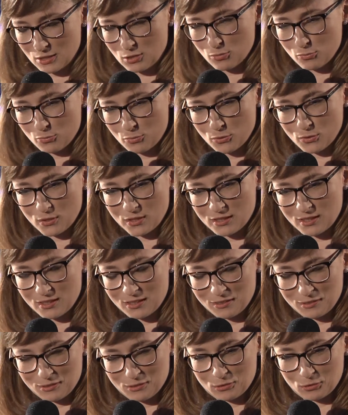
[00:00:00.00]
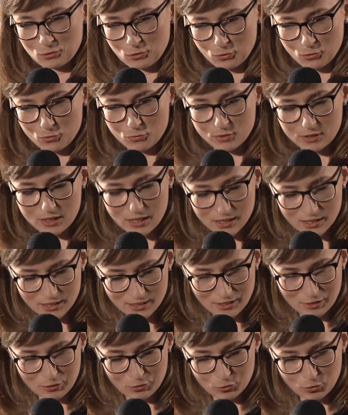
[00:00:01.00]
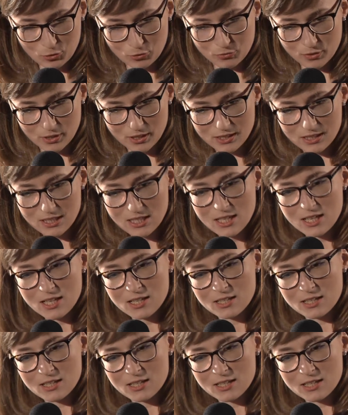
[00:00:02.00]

na czym polega to wydanie narodowe.